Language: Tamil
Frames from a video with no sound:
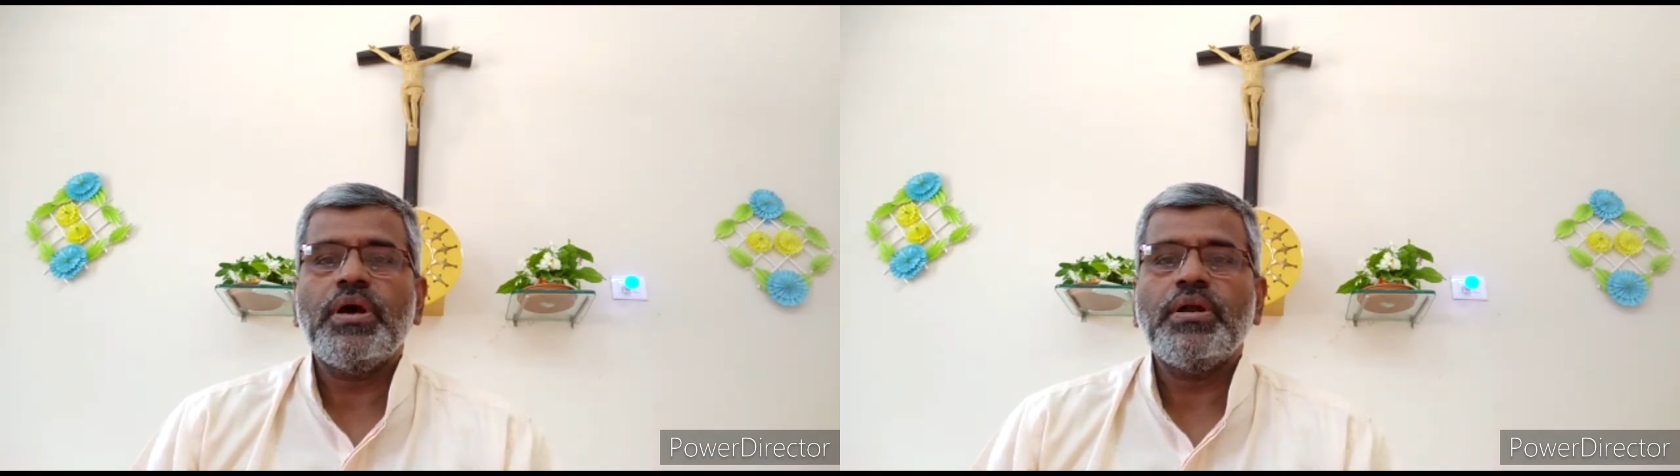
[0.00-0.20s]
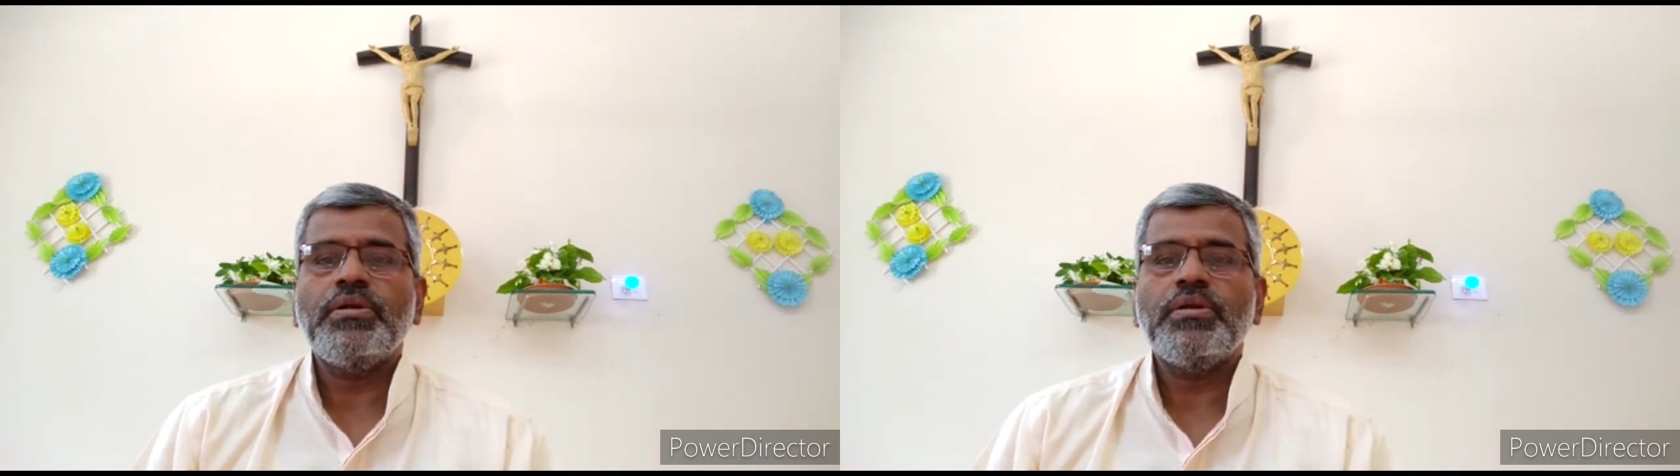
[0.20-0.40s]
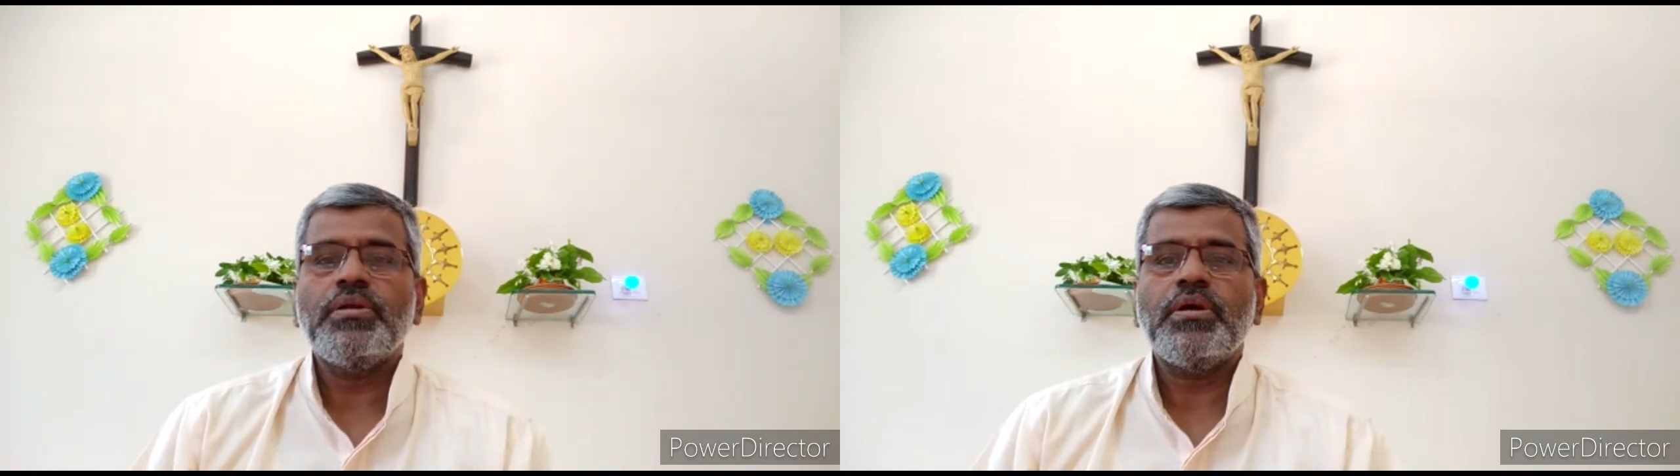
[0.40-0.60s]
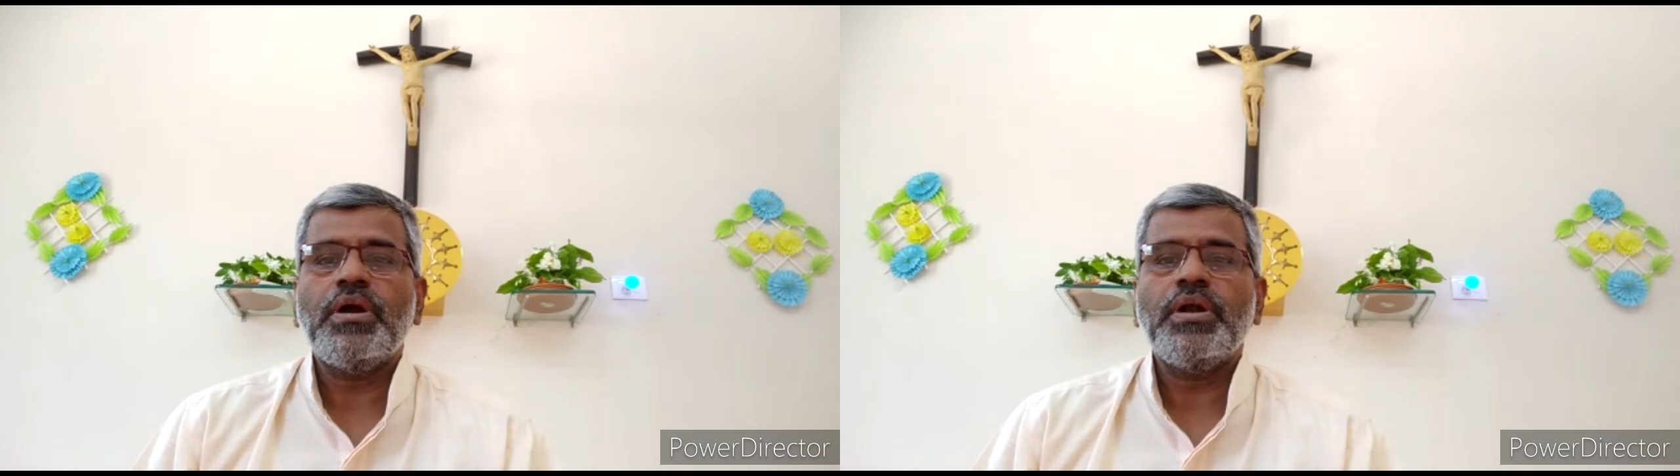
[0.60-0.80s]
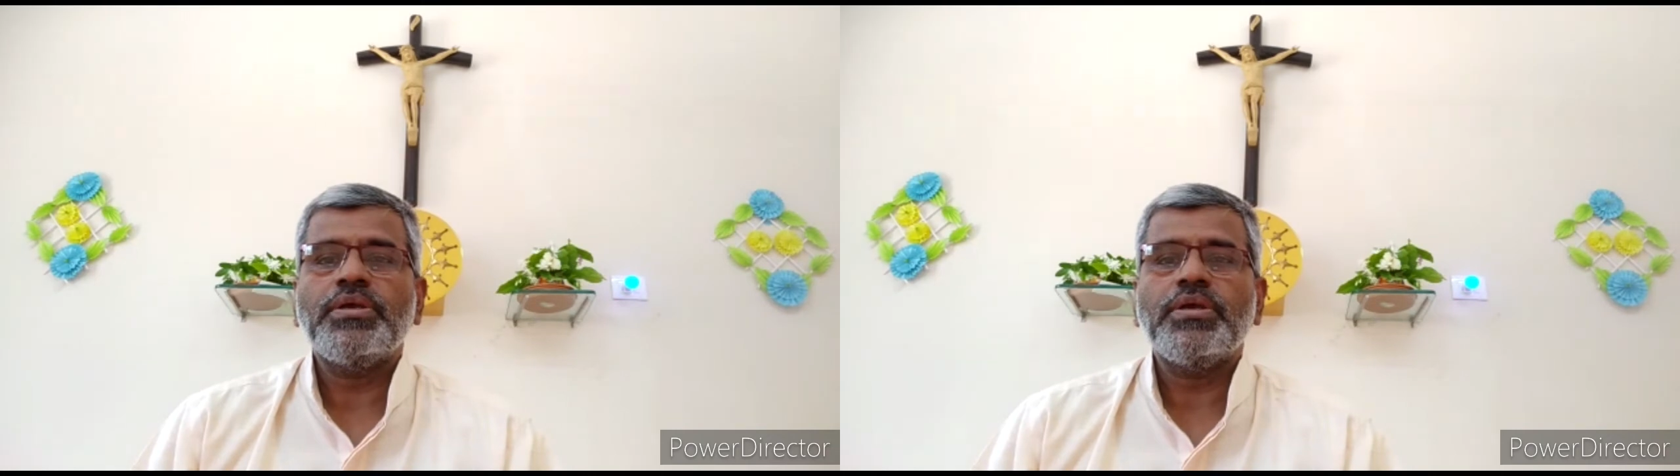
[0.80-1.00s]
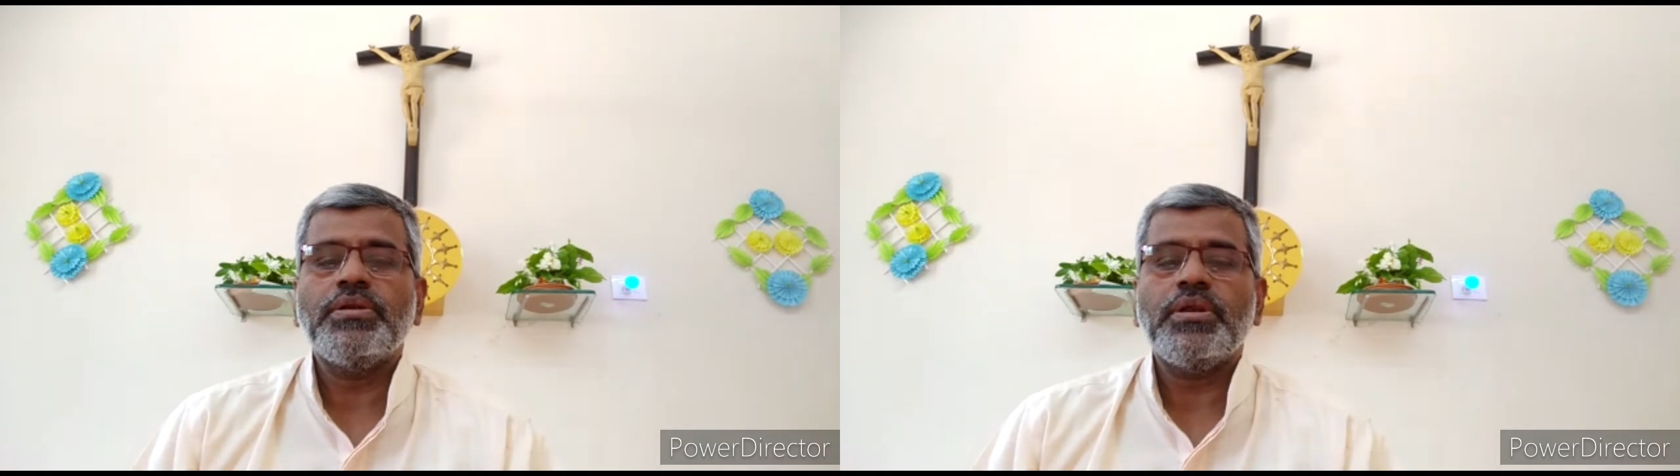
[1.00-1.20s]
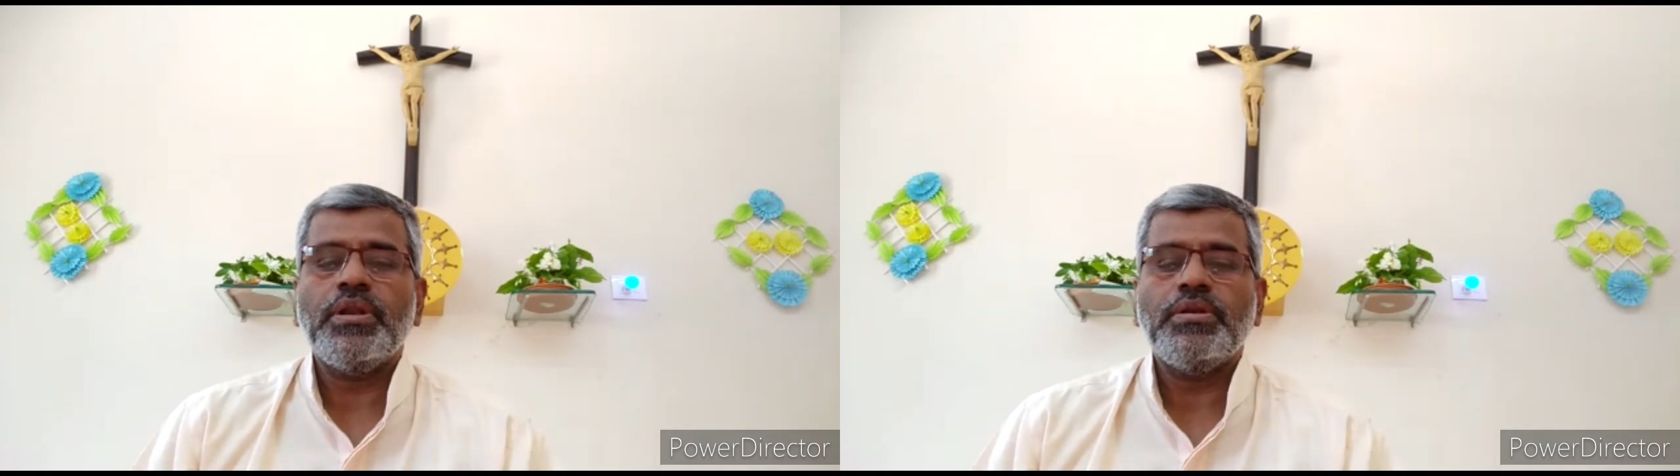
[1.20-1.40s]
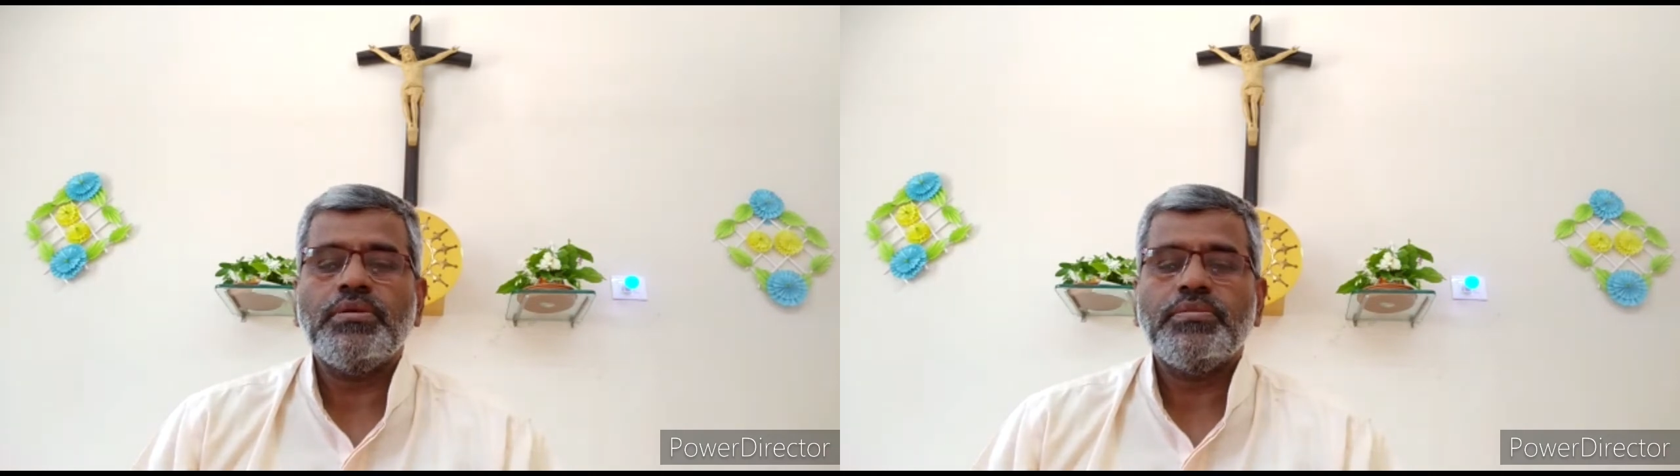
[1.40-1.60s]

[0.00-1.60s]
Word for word: நான் அழைக்கின்றேன்